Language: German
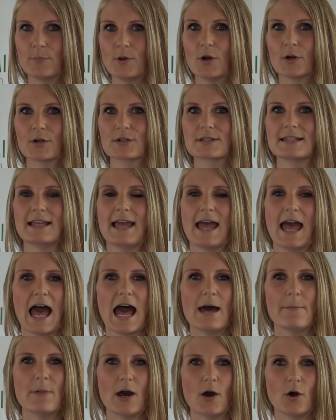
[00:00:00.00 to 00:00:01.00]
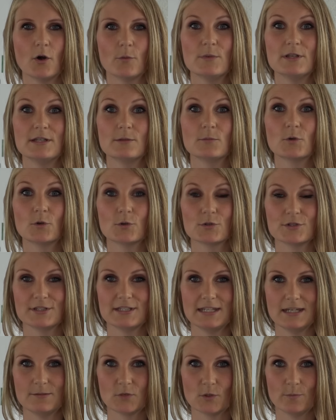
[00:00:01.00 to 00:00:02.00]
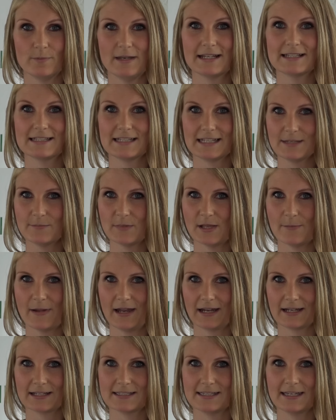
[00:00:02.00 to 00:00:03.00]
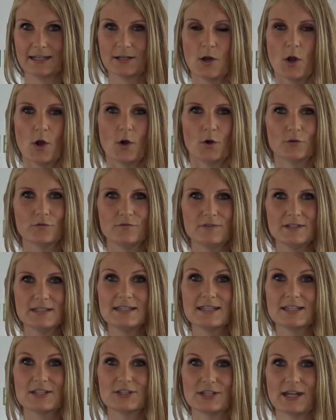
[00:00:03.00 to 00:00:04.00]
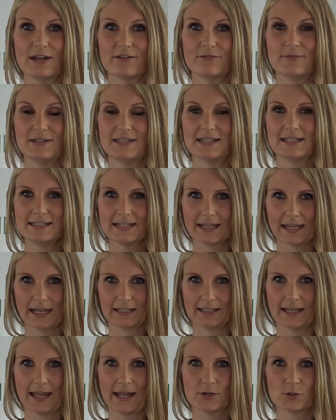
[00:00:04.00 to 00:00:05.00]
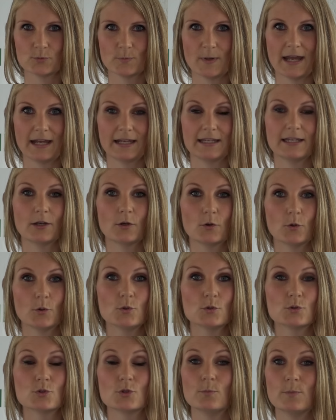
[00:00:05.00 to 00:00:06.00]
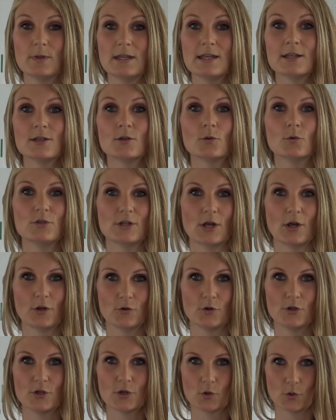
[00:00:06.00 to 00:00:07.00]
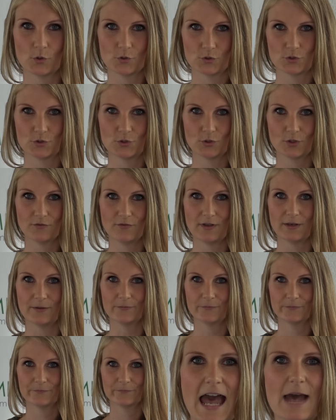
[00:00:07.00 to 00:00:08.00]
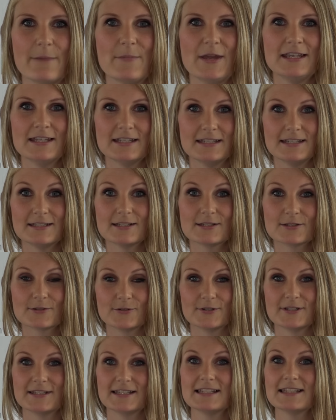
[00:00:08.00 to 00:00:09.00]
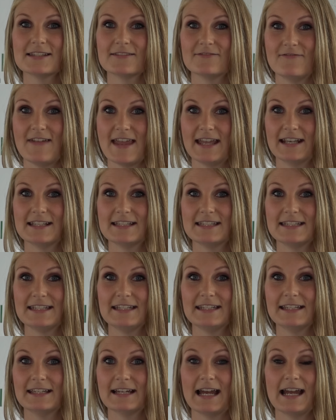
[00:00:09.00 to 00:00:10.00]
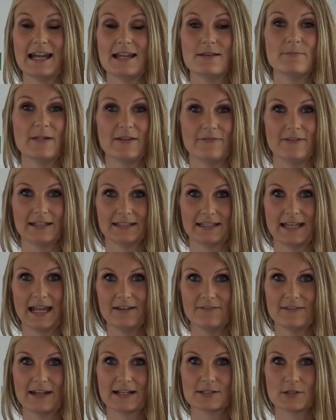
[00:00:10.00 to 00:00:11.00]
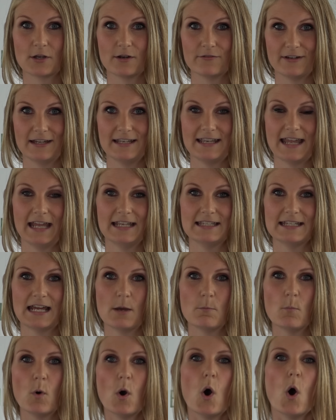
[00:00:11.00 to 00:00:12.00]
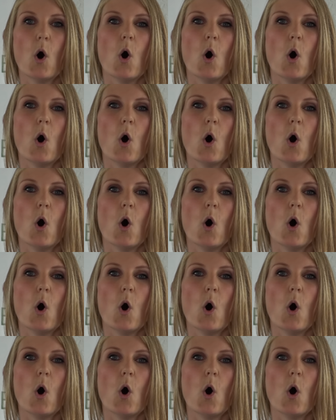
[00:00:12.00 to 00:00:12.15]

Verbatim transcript: Blogs, aber auch mit dem großen Themenkomplex E-Mail-Marketing und wie sie es schaffen, in der direkten Ansprache ihre Kunden zu binden und auch neue Kunden zu gewinnen. Am Ende dieses Kurses werden sie einen perfekten Handwerkskoffer in der Hand haben,